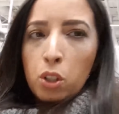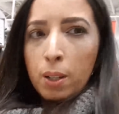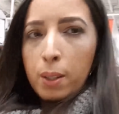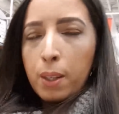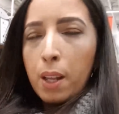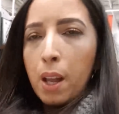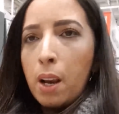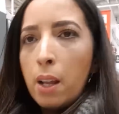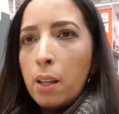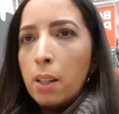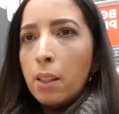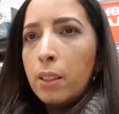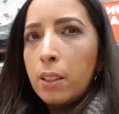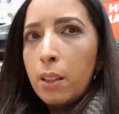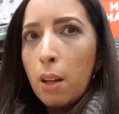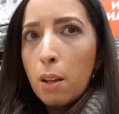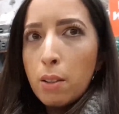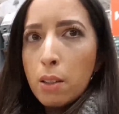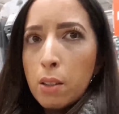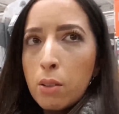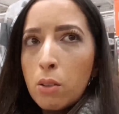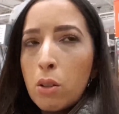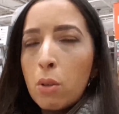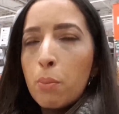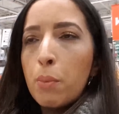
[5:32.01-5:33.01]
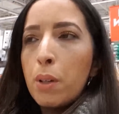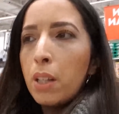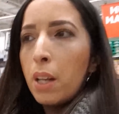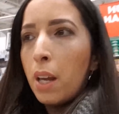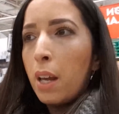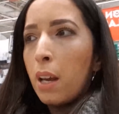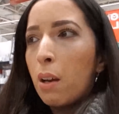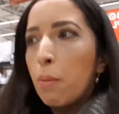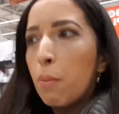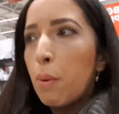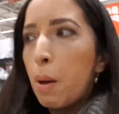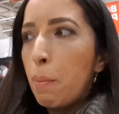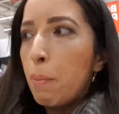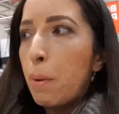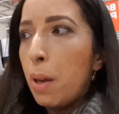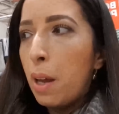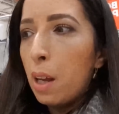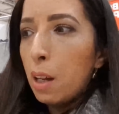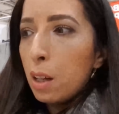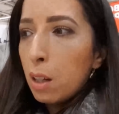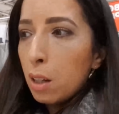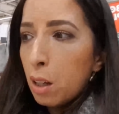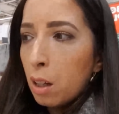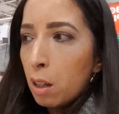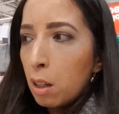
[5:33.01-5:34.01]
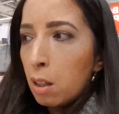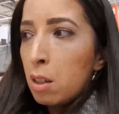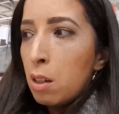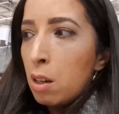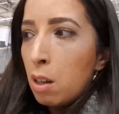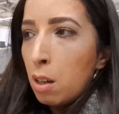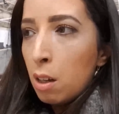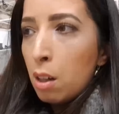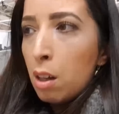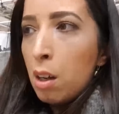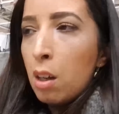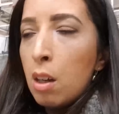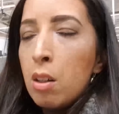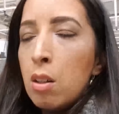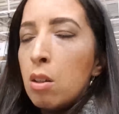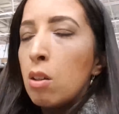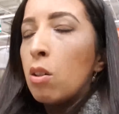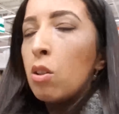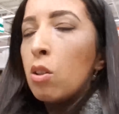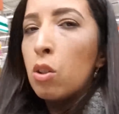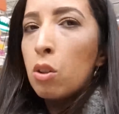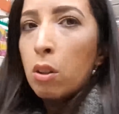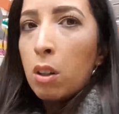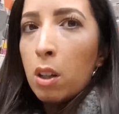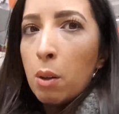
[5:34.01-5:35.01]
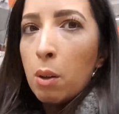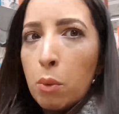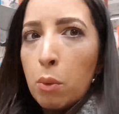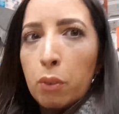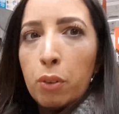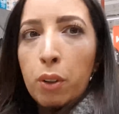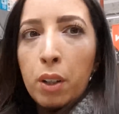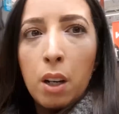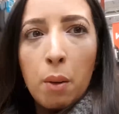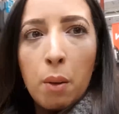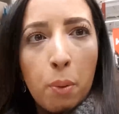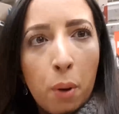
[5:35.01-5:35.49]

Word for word: j'étais à l'aïka cette semaine avec ma mère. J'aurais mieux fait de